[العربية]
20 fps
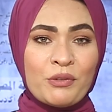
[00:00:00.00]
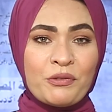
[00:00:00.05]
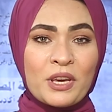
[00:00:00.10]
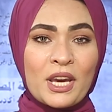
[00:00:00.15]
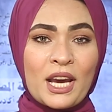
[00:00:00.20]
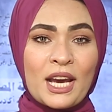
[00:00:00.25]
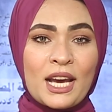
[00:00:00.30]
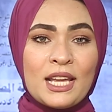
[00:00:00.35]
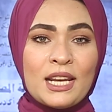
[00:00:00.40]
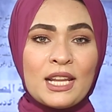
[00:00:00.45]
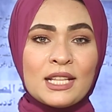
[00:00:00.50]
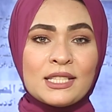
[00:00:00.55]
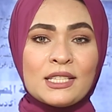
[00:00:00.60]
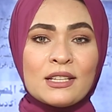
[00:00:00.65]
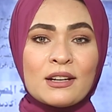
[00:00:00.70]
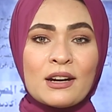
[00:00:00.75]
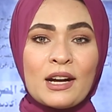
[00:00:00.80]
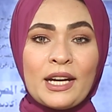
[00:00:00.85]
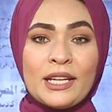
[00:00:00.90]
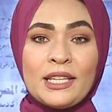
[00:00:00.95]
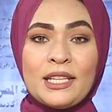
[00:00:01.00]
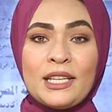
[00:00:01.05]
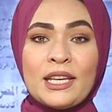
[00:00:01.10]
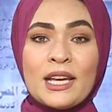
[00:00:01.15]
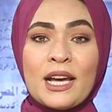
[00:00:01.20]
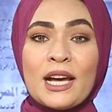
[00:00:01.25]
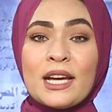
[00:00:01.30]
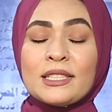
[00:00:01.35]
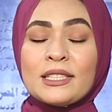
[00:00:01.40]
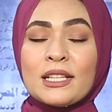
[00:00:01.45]
وفي حالة
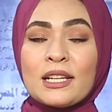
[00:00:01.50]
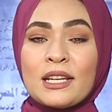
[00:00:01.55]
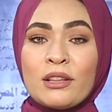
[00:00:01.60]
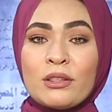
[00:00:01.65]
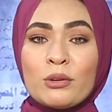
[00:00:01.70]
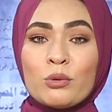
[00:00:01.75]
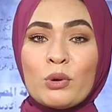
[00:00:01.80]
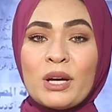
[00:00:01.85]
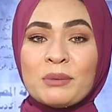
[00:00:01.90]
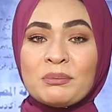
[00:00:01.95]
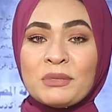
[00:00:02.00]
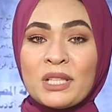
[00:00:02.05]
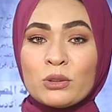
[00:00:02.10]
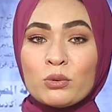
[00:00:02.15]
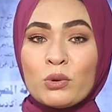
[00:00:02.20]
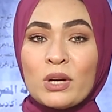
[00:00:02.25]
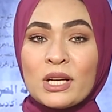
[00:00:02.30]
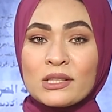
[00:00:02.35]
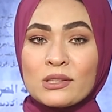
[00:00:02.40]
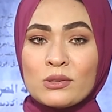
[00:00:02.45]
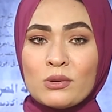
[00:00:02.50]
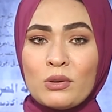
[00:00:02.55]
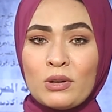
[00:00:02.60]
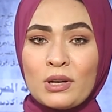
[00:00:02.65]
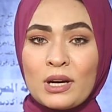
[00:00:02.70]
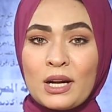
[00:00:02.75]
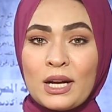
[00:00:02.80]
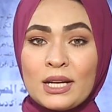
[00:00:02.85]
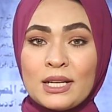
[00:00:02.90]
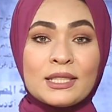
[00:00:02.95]
رحيلها ترثها ابنتها
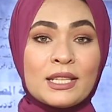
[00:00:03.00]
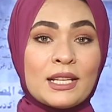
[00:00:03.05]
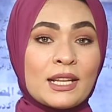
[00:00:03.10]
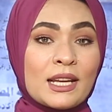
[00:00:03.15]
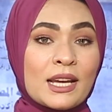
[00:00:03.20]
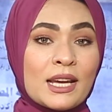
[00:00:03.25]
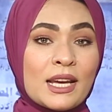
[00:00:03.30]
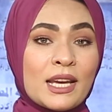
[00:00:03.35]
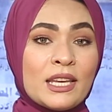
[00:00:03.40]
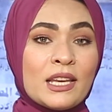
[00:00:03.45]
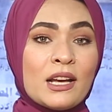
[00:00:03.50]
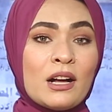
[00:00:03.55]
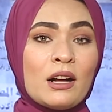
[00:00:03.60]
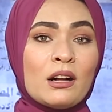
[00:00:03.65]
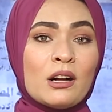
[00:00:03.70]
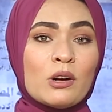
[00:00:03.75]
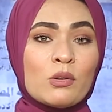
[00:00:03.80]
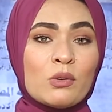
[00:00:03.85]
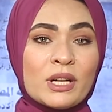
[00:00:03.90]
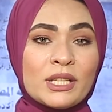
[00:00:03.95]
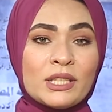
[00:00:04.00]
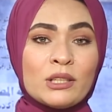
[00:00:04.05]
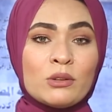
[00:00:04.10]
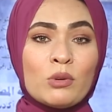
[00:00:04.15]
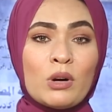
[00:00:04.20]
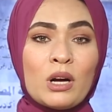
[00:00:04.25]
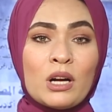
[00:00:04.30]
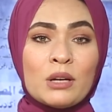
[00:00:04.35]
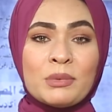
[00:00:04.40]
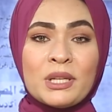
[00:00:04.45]
الصغرى تلك هي
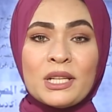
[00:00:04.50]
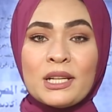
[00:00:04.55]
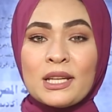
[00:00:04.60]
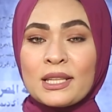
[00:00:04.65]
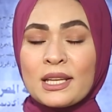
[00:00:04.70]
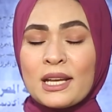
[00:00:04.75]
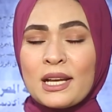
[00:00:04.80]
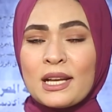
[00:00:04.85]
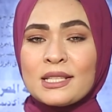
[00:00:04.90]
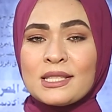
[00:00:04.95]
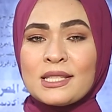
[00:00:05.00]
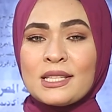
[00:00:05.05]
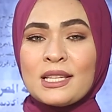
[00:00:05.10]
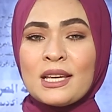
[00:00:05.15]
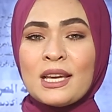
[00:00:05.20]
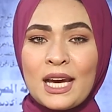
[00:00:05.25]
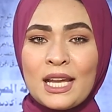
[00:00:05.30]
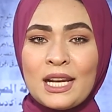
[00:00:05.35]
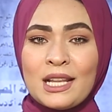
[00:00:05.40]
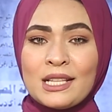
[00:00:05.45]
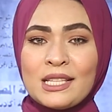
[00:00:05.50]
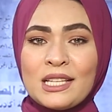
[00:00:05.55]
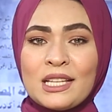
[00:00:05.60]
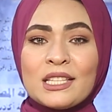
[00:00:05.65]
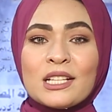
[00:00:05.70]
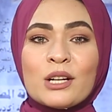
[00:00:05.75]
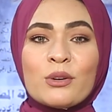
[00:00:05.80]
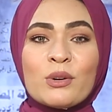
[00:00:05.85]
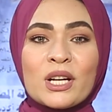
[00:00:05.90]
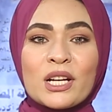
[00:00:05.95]
قوانين قبيلة خاسي
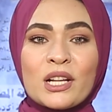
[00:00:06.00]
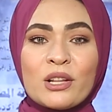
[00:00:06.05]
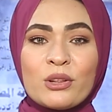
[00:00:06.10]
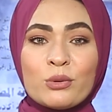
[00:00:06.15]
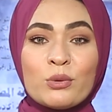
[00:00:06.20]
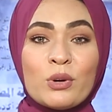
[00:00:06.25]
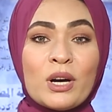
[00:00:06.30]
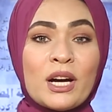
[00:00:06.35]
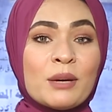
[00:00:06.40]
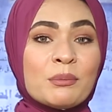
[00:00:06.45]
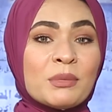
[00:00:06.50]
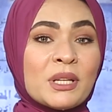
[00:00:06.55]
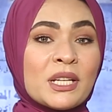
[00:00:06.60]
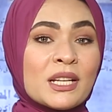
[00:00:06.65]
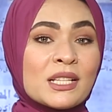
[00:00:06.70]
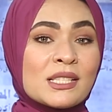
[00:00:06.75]
التي توارثوها من